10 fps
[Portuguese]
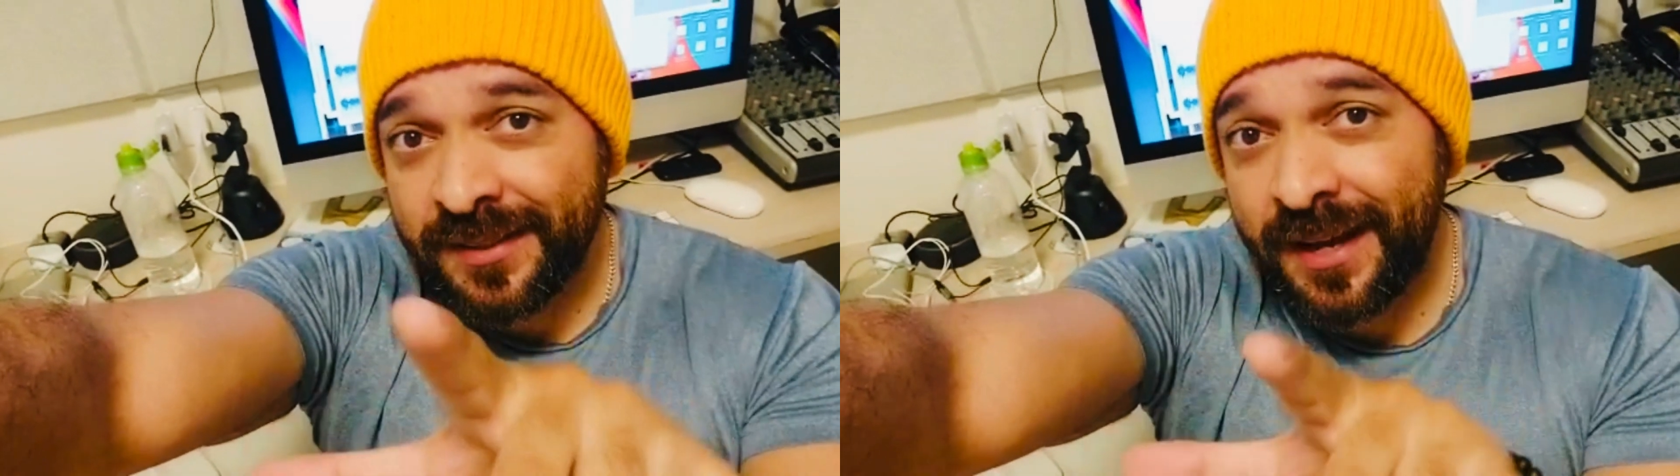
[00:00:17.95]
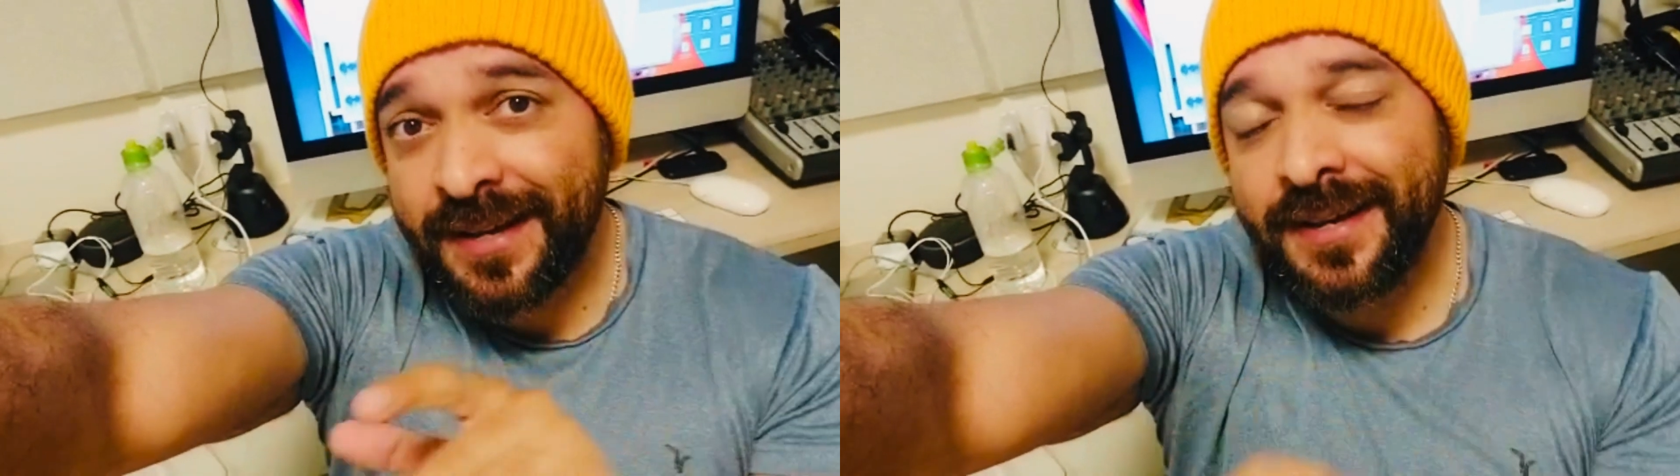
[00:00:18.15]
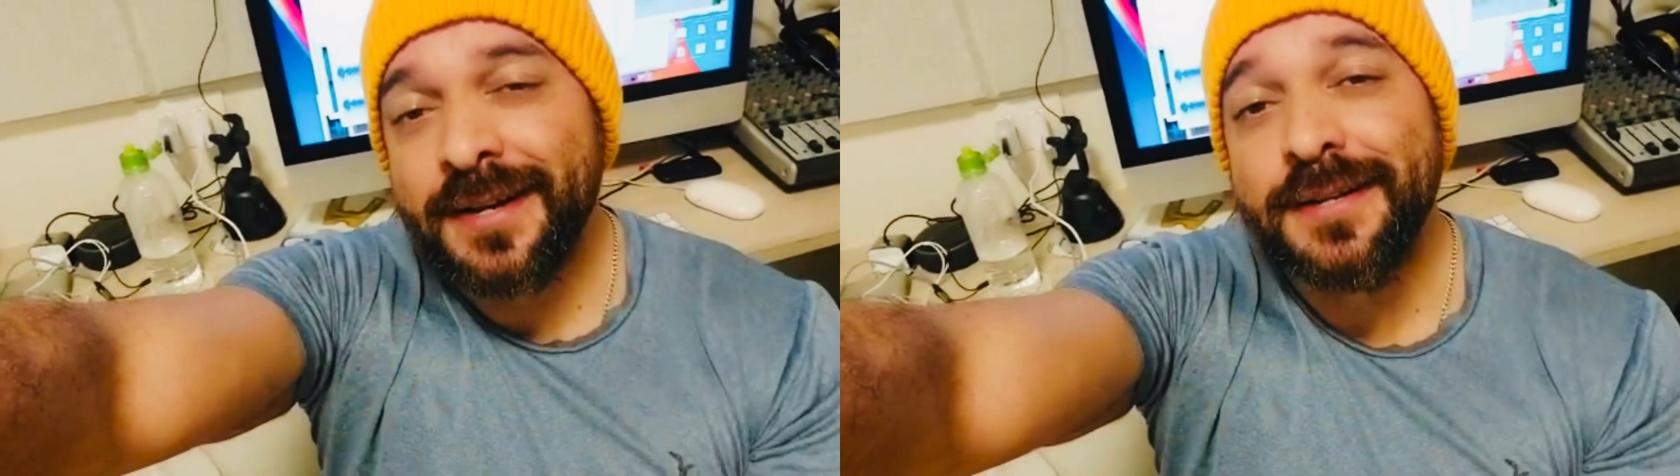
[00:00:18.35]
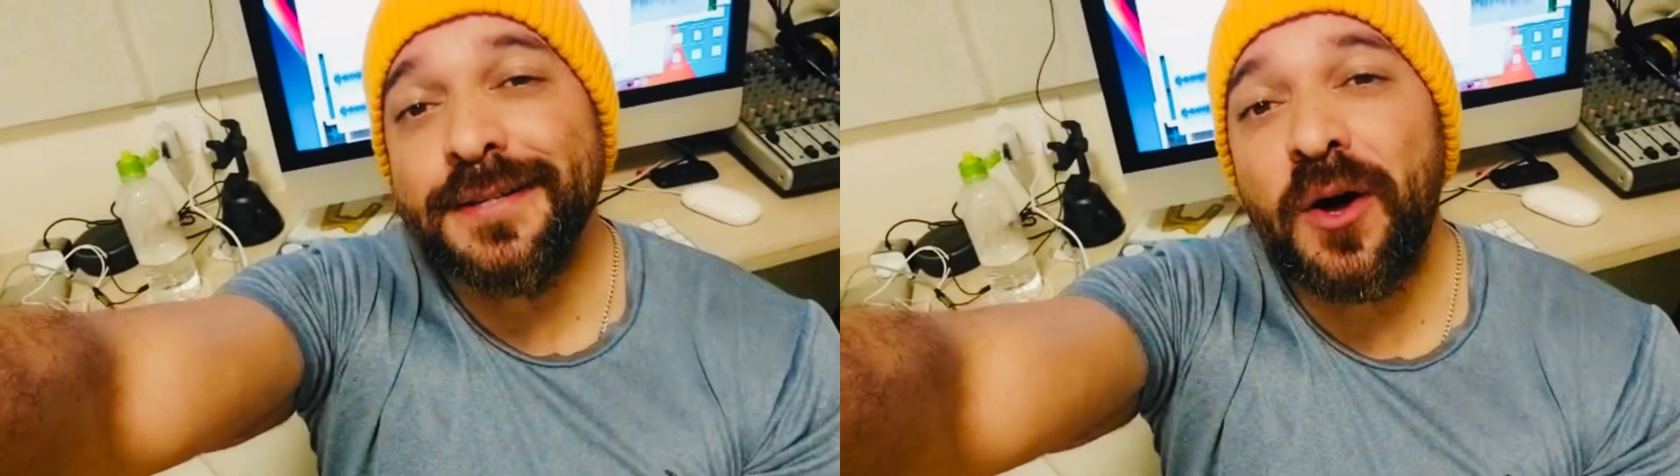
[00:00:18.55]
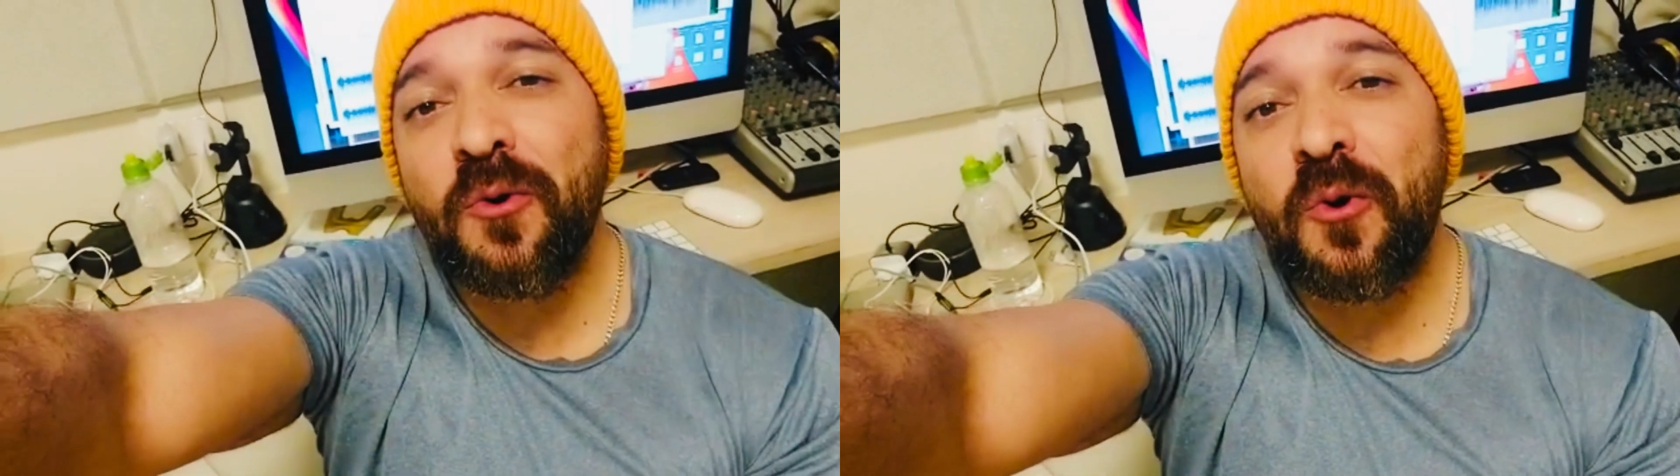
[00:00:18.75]
está aí
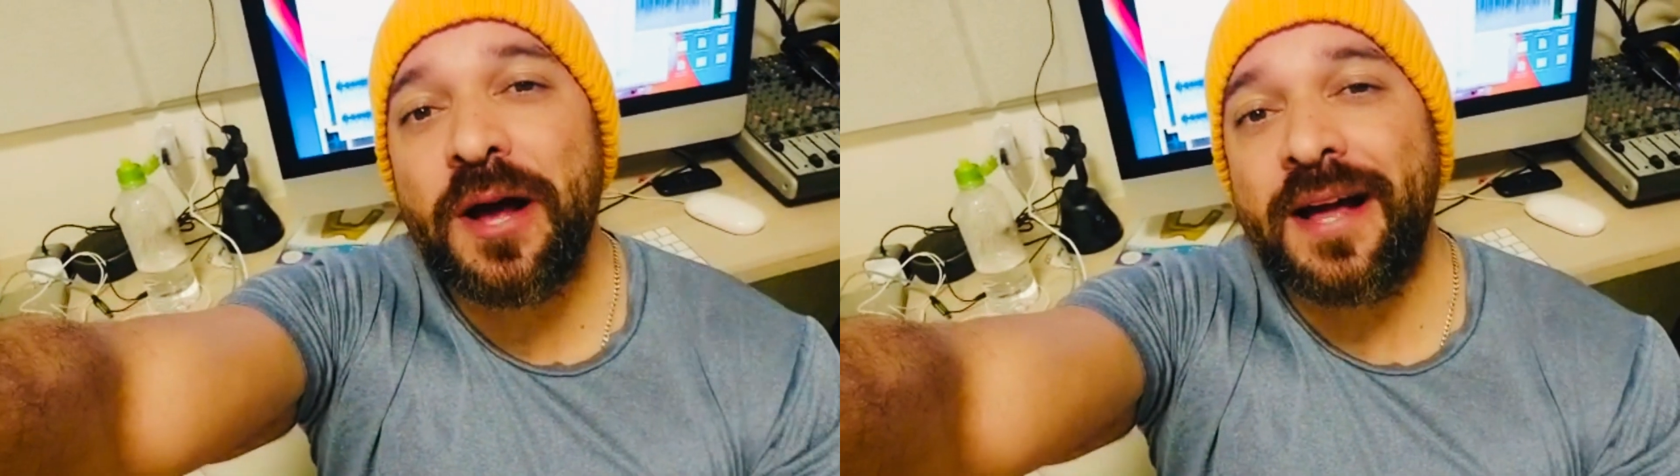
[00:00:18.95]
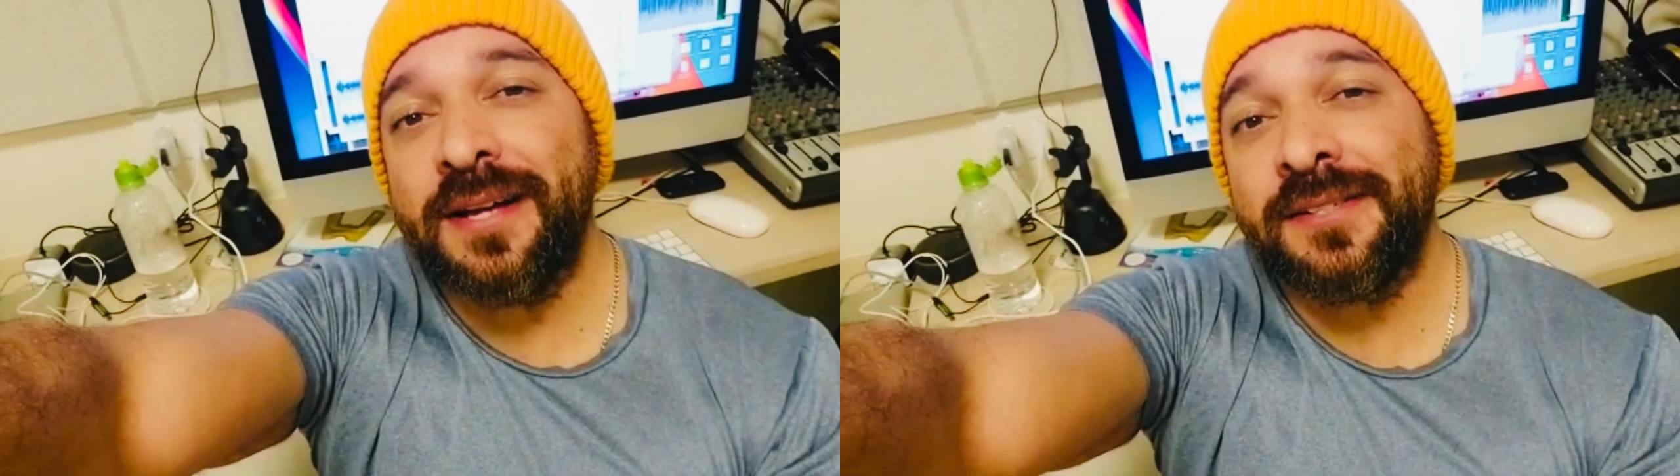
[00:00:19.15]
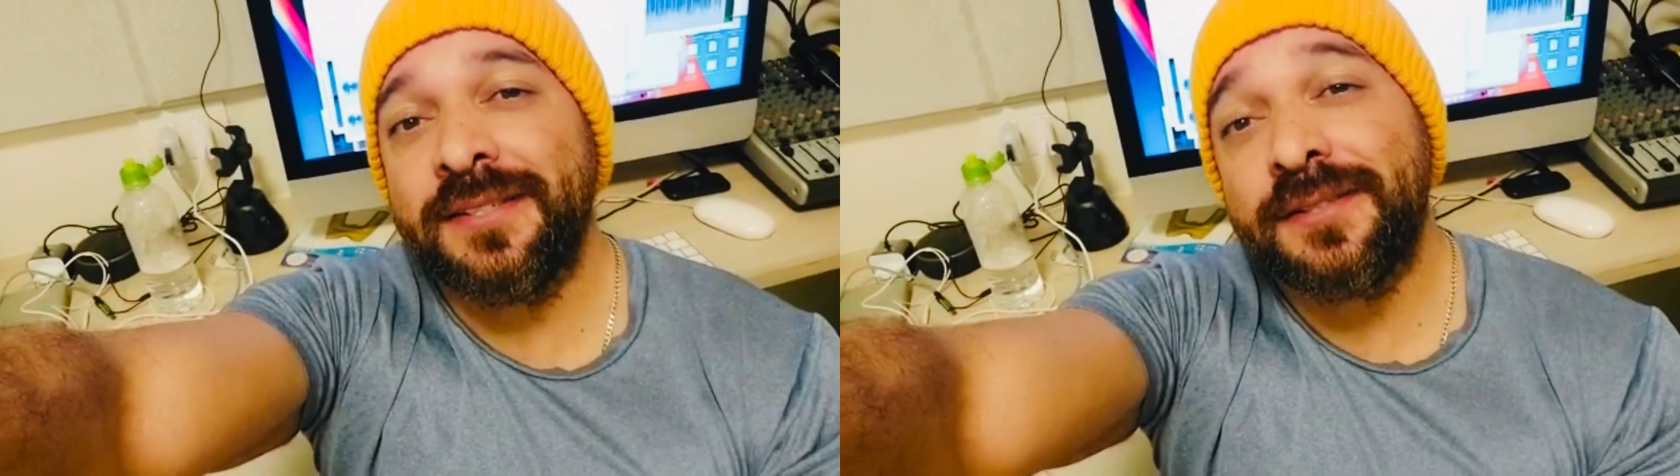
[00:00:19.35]
não conhece.